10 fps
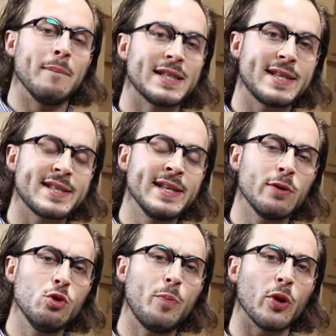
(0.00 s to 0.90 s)
Mathis
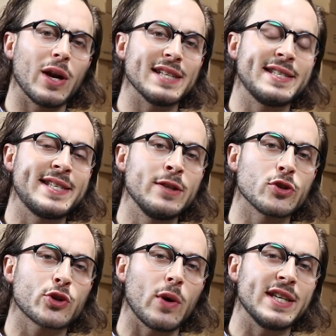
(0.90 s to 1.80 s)
Nerou pendant la
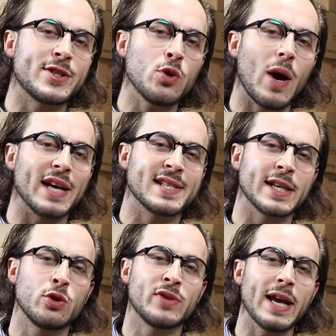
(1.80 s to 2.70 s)
dissidence coalition, a
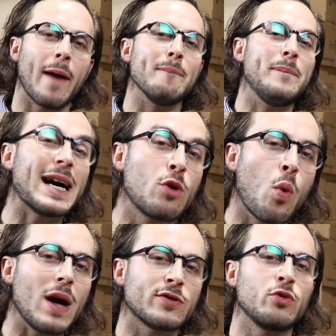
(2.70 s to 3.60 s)
exécuté un backward